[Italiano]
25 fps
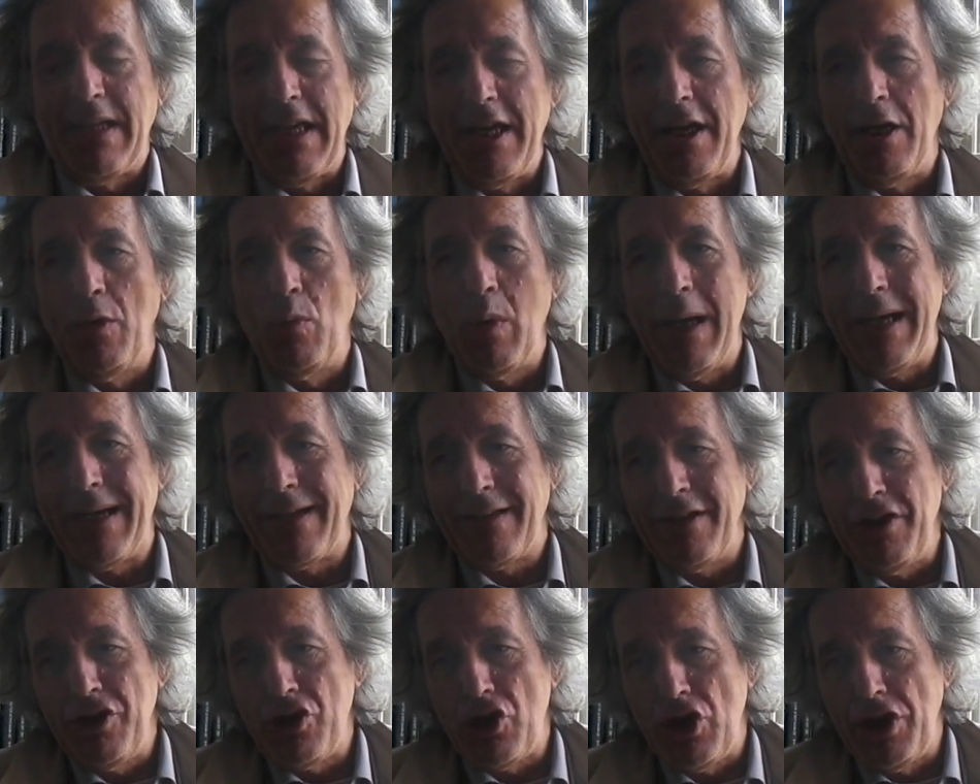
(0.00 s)
che
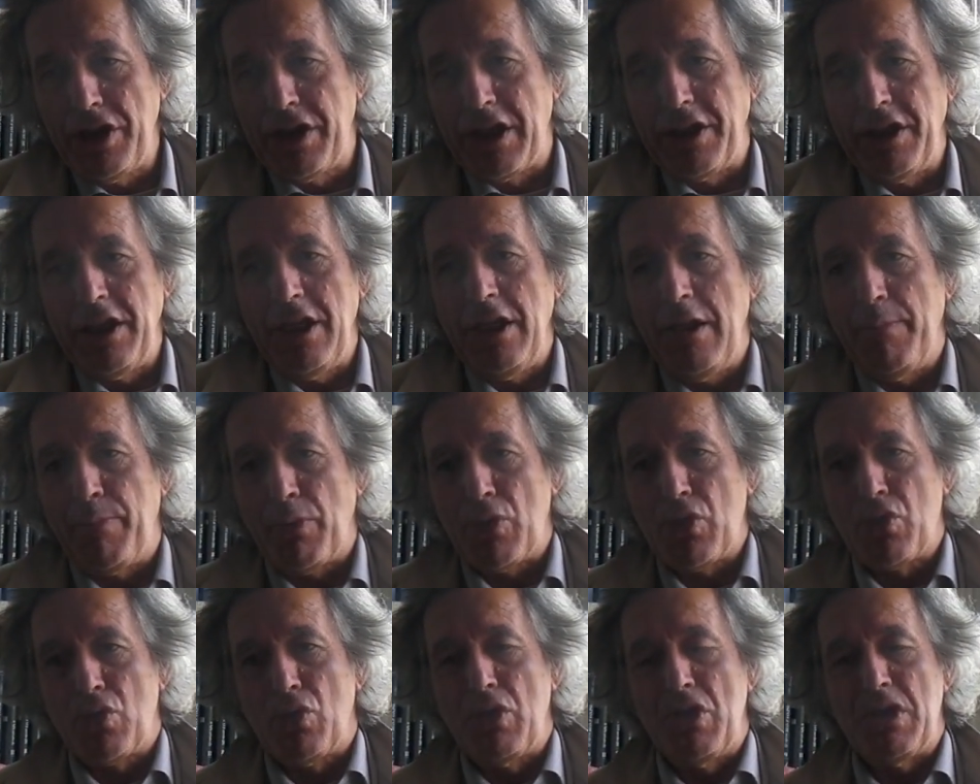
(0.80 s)
riguardi i cittadini
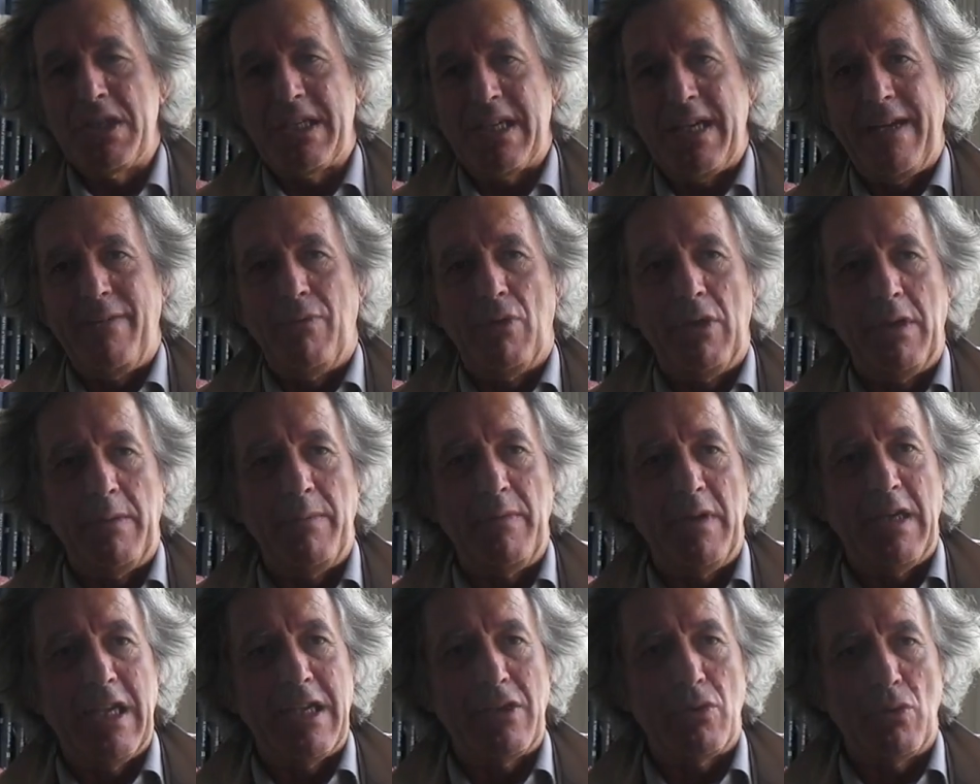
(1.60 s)
pregiudizievoli
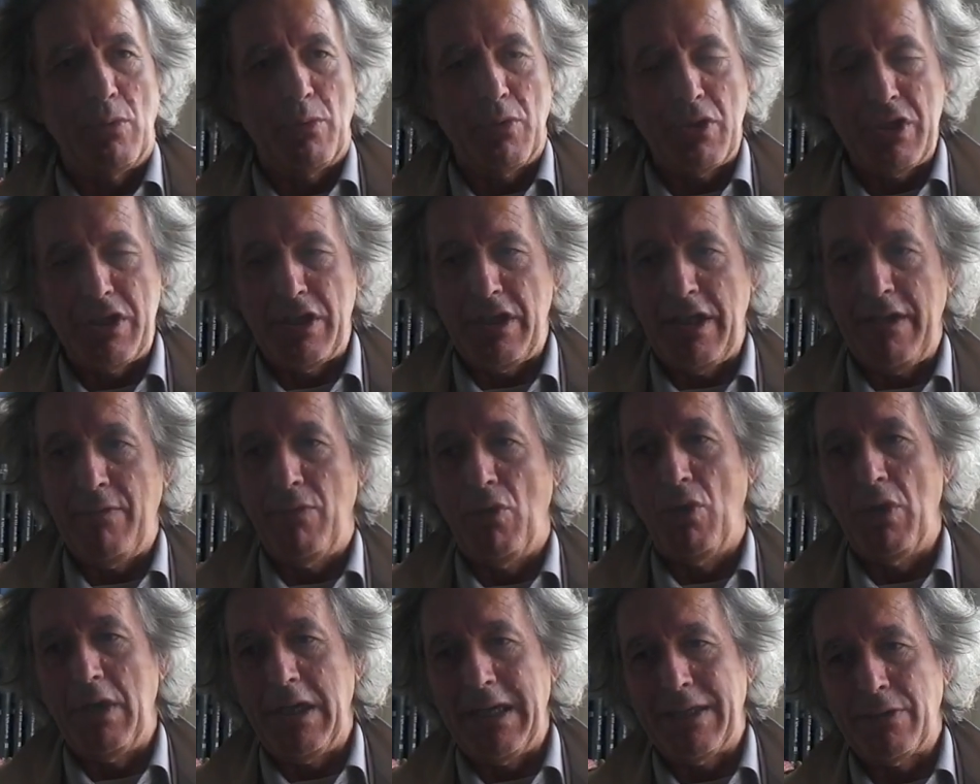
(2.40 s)
il lato
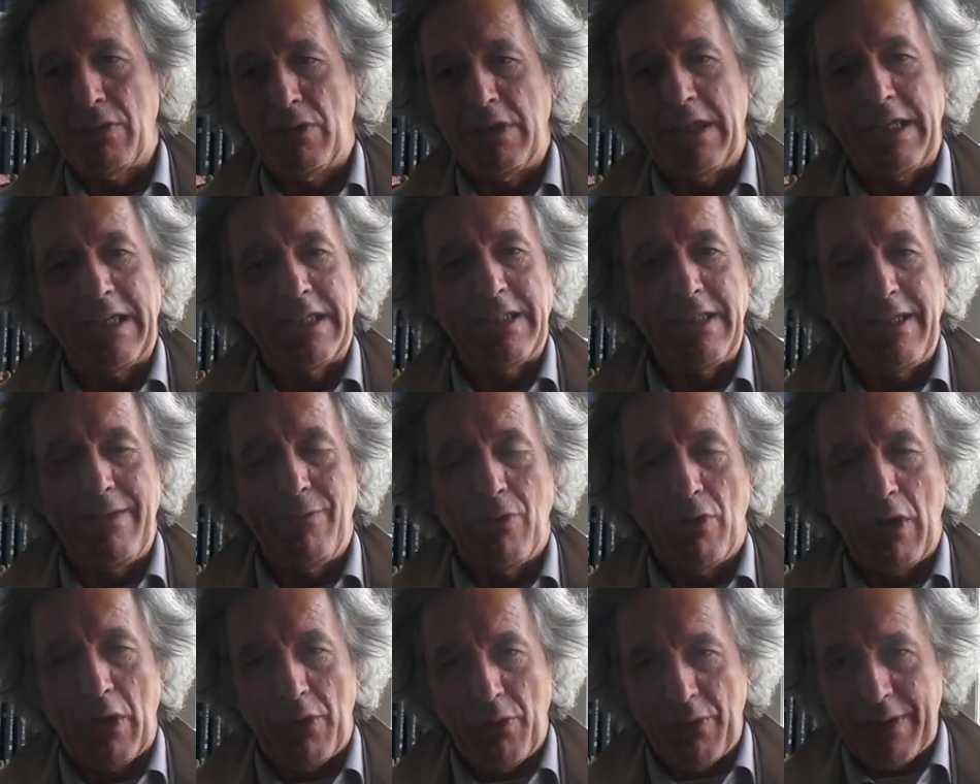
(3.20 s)
positivo e il lato
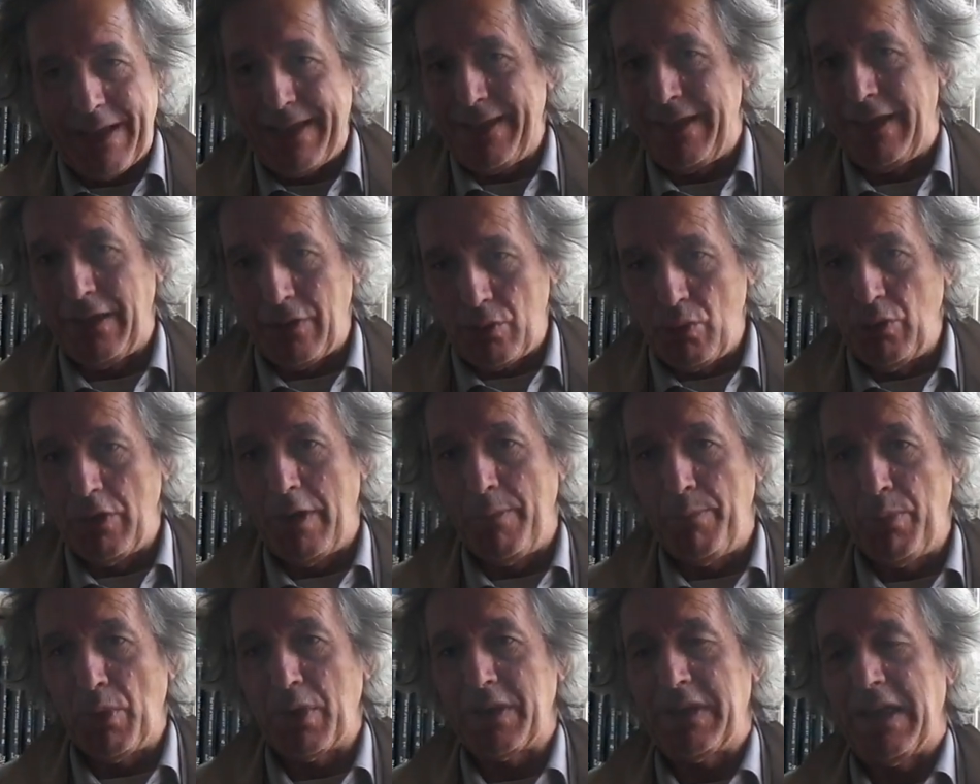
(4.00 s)
negativo non hanno
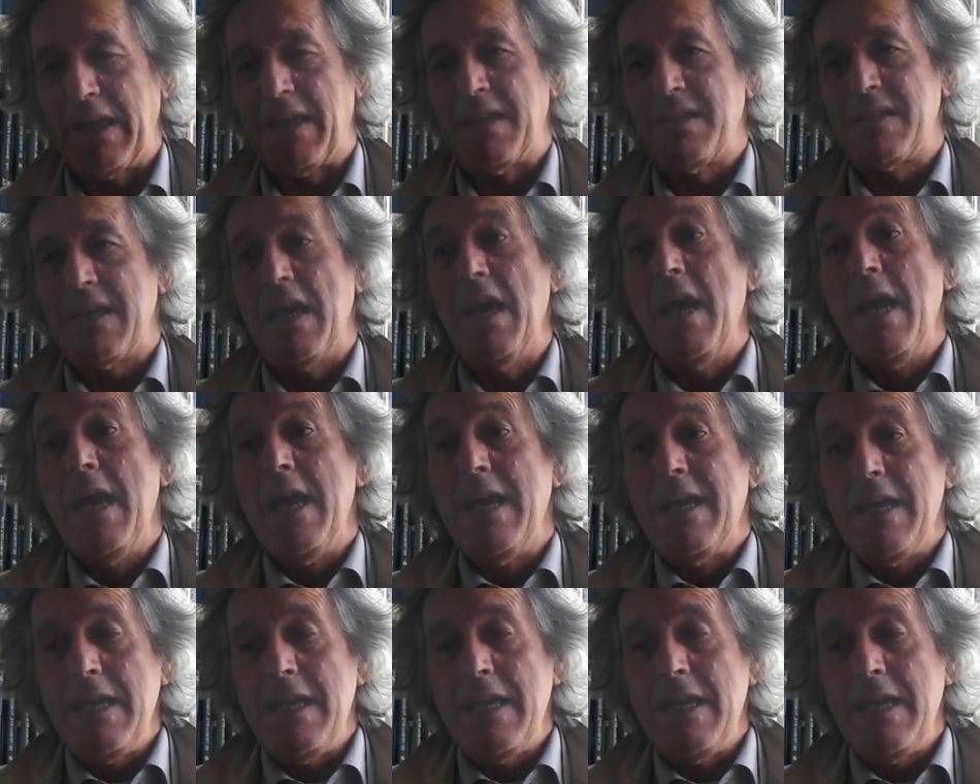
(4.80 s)
alcuna importanza,